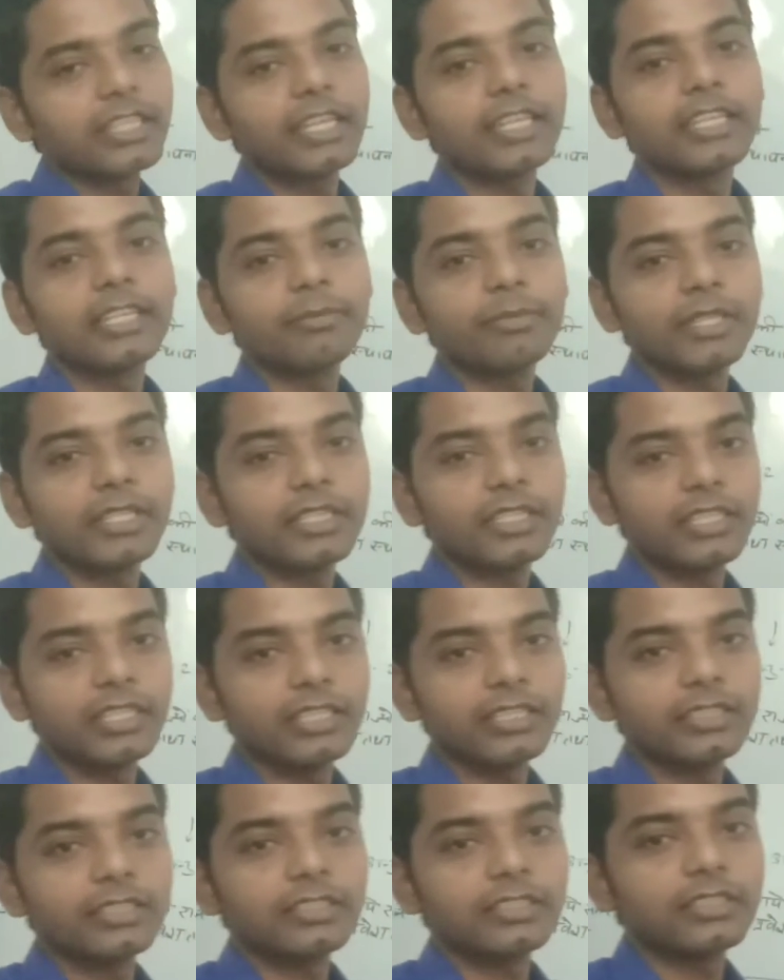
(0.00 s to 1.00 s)
कहने पर
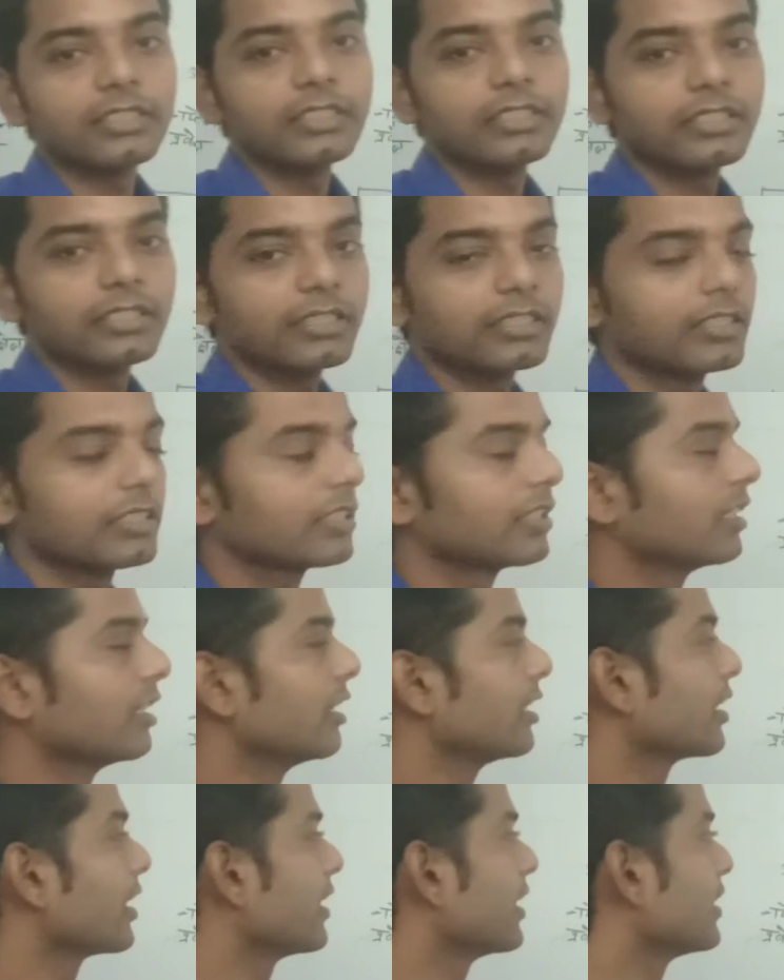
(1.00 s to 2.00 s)
आ,
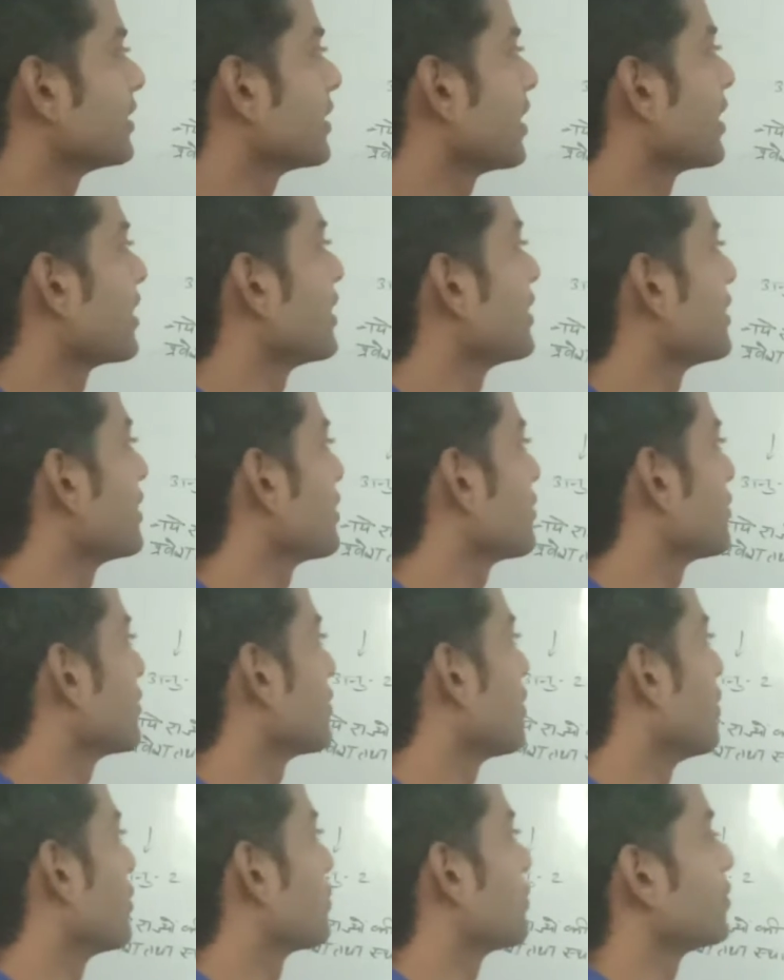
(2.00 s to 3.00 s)
कहना चाह रहे थे
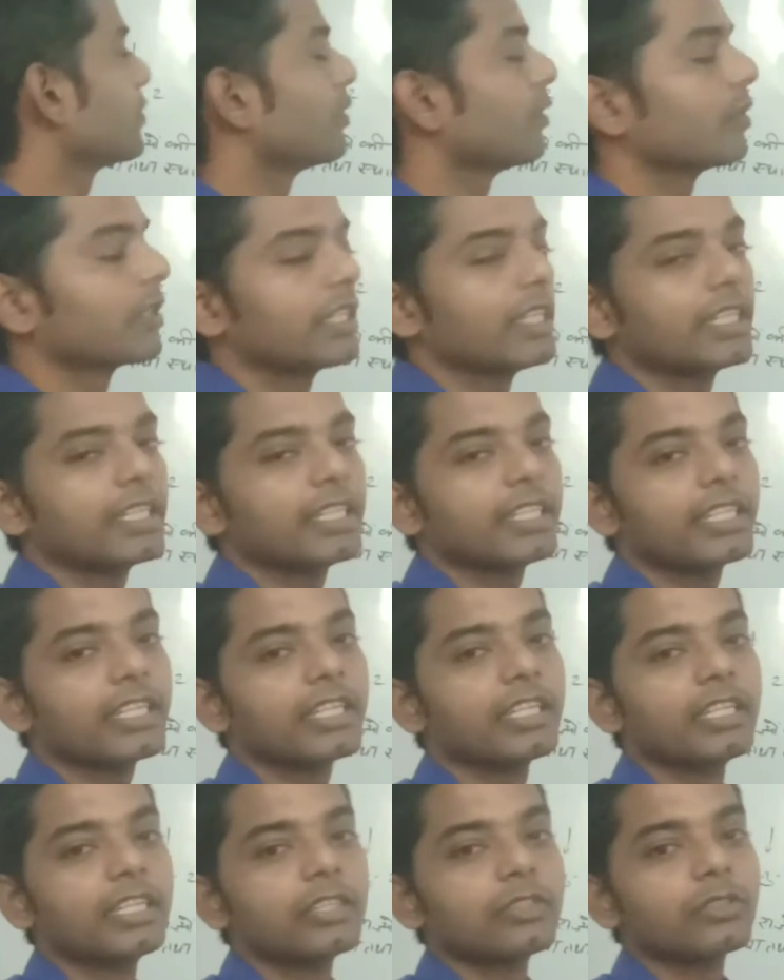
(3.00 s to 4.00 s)
और कुछ लोग इंडिया
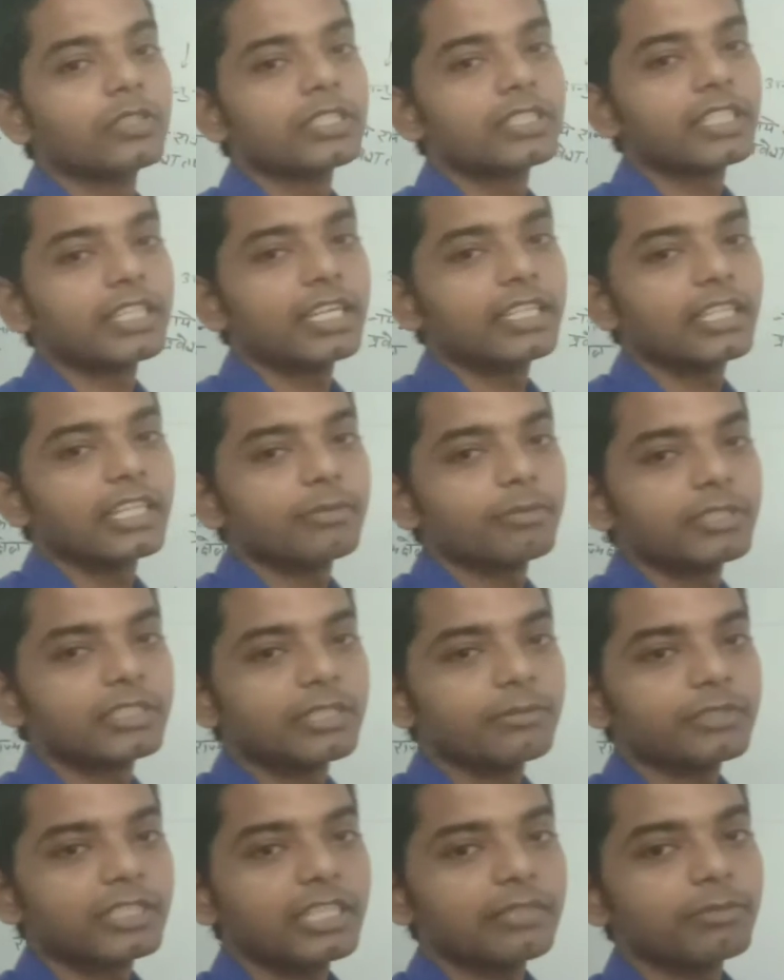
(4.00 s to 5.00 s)
तो इसके आधार पर
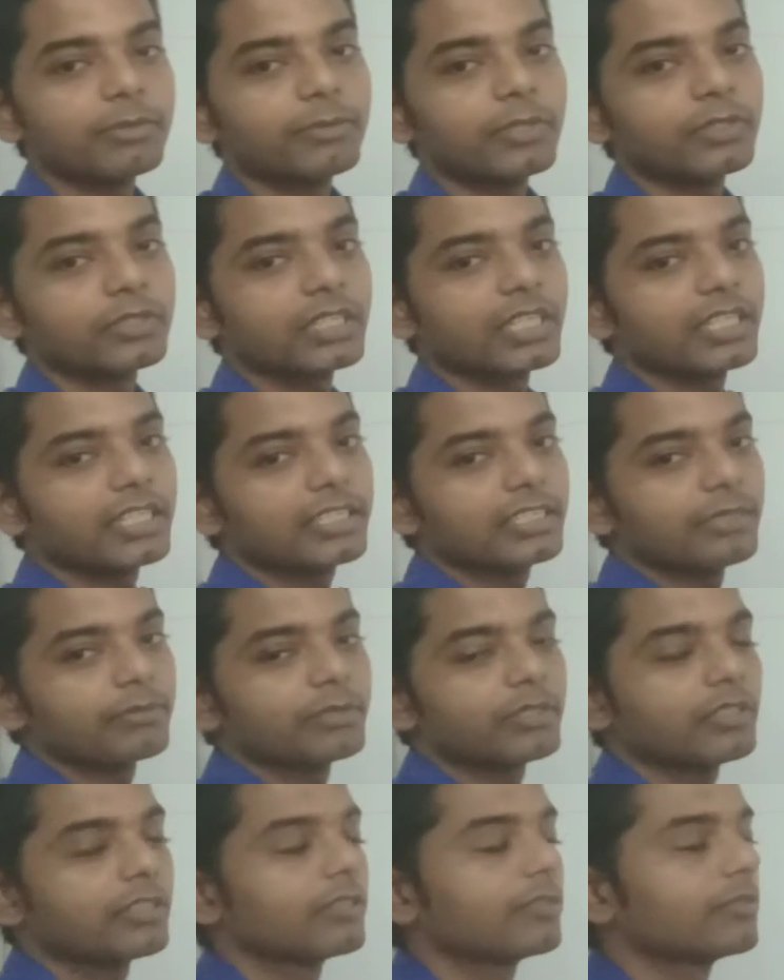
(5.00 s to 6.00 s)
संविधान में बहुत सारे
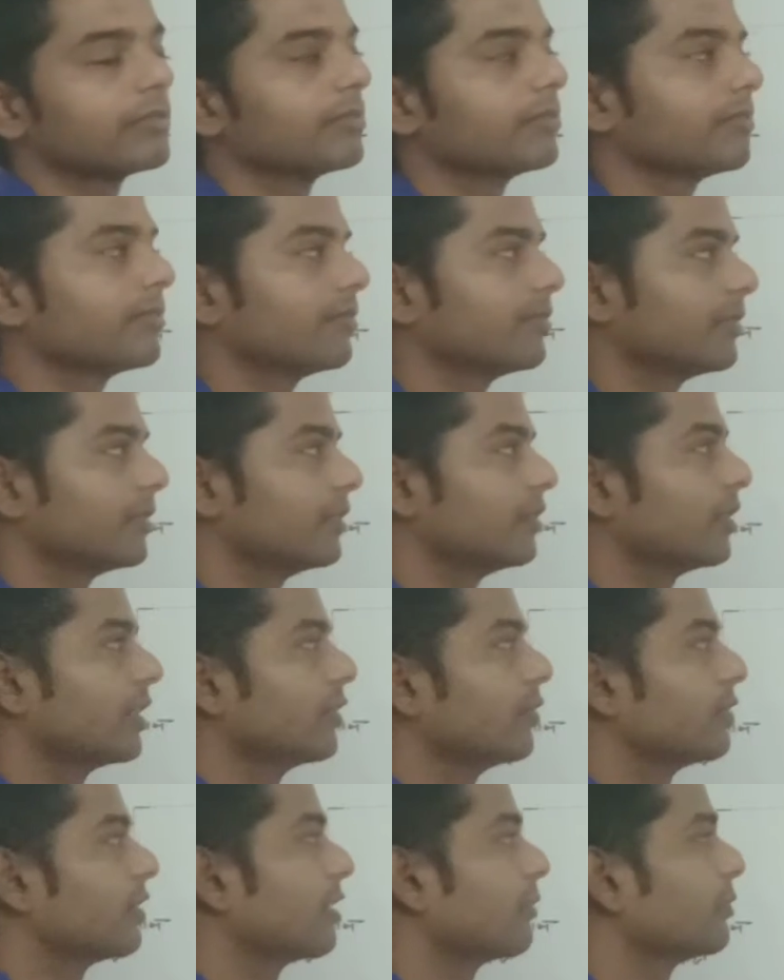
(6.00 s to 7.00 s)
समझ जो है
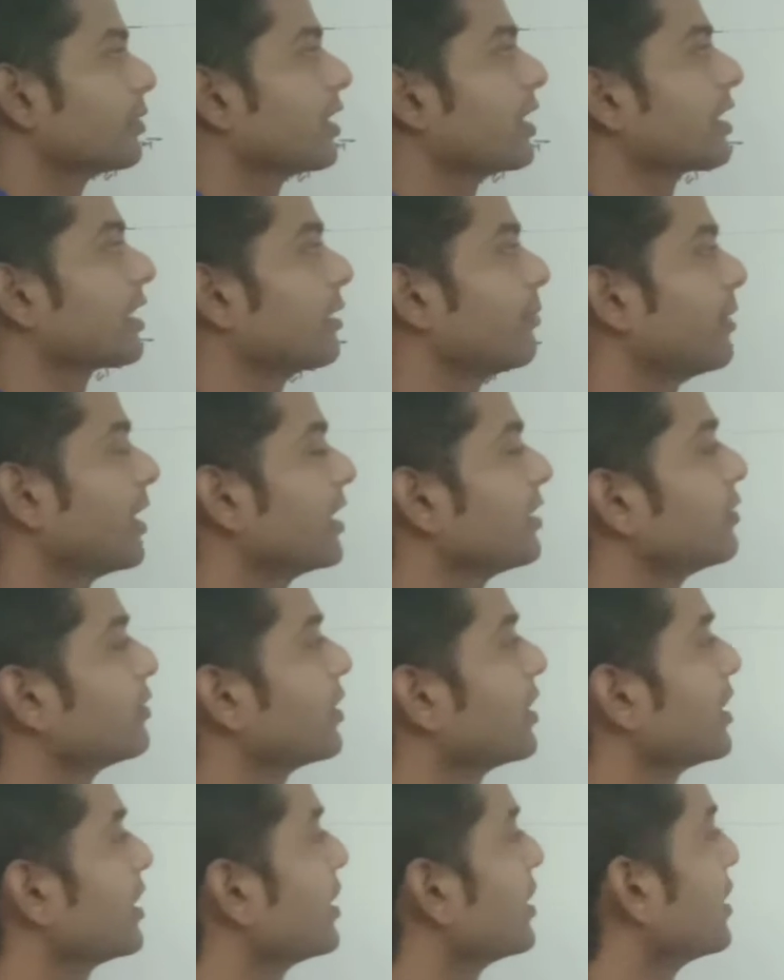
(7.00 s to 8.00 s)
उथल पुथल के बाद जो
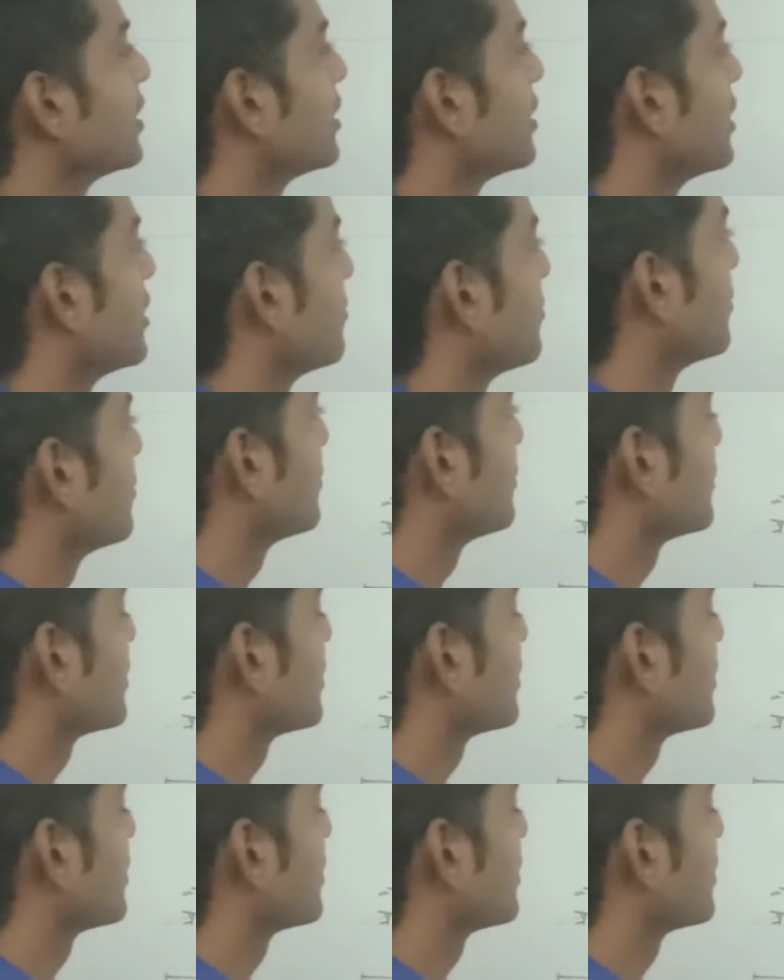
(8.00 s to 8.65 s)
है